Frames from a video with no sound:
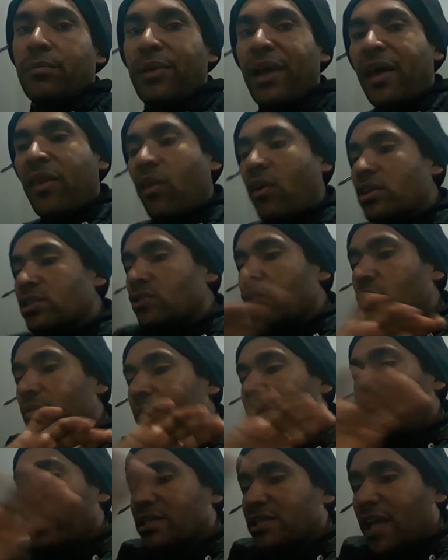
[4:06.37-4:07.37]
Para nós
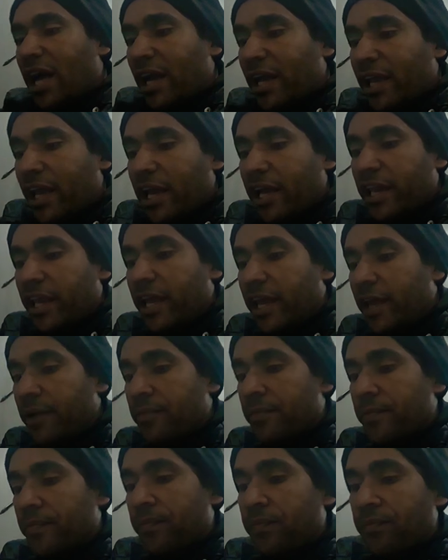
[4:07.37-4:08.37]
começar a
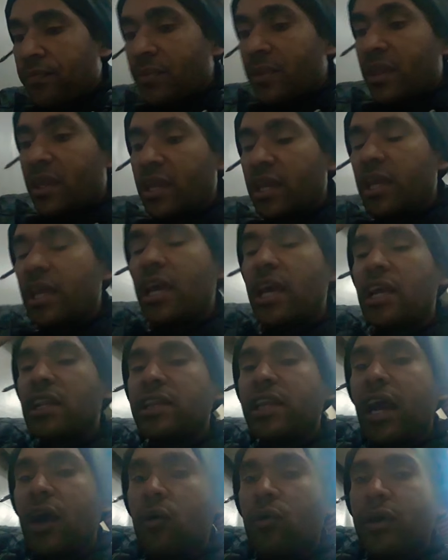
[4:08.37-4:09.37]
querer que
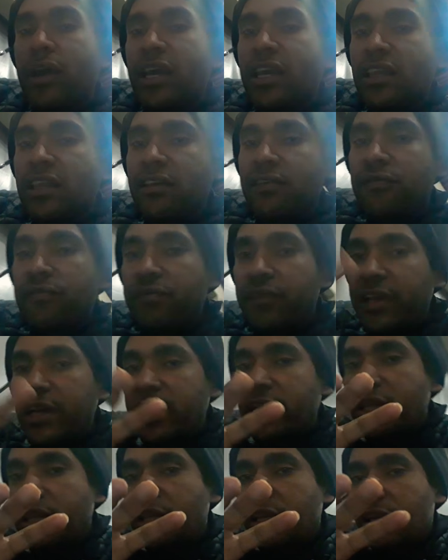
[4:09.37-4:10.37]
entre alguém de
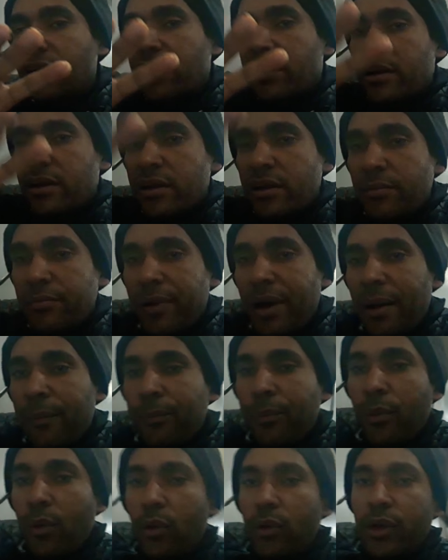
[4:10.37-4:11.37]
frente para
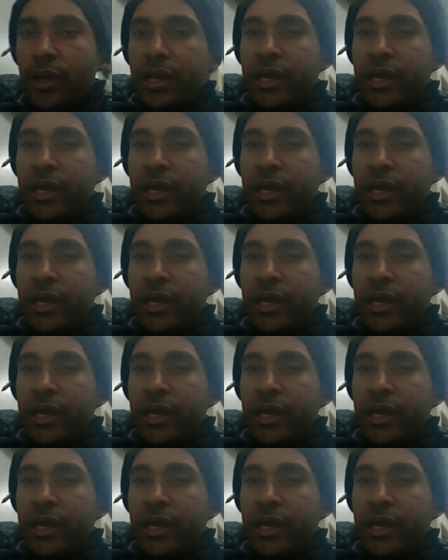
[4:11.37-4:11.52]
pôr